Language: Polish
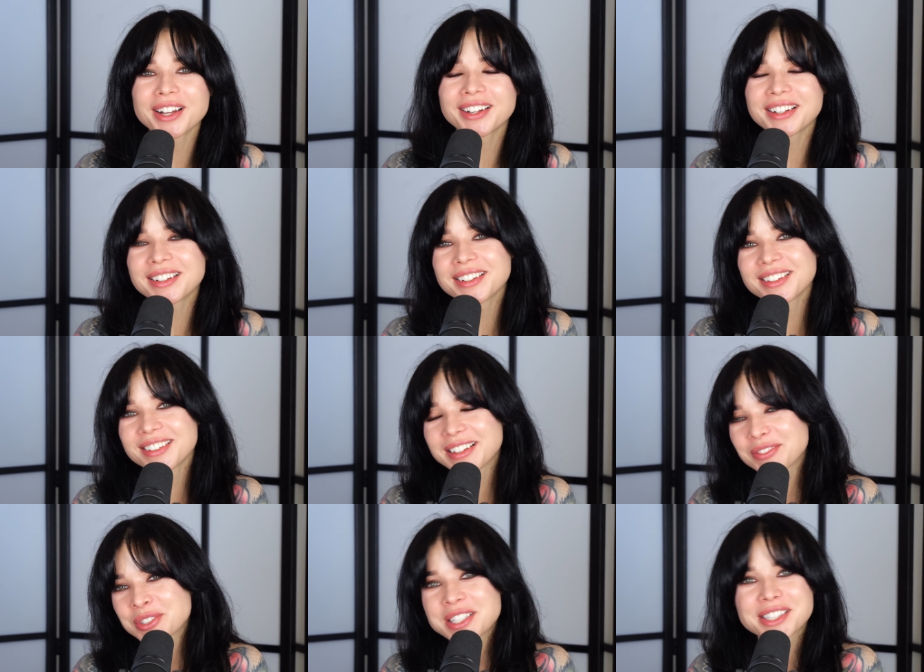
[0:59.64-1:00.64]

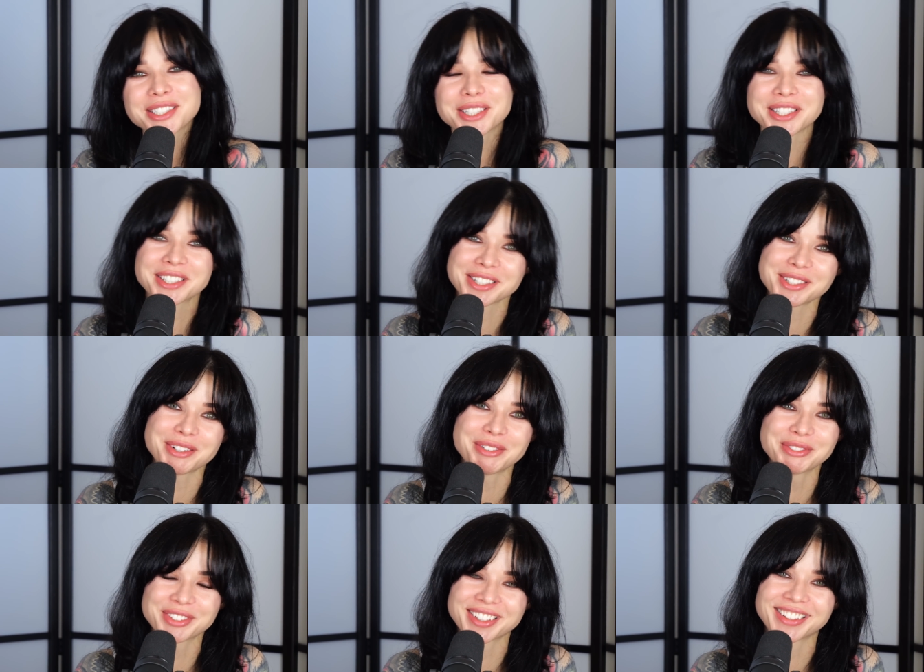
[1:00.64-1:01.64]
a wszyscy się cieszą
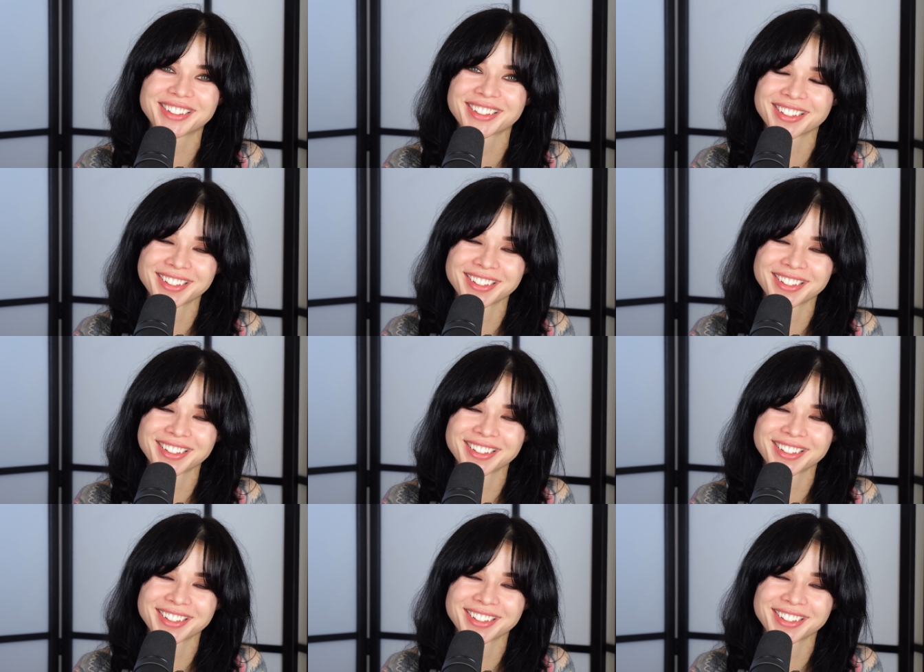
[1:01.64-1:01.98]
wtedy.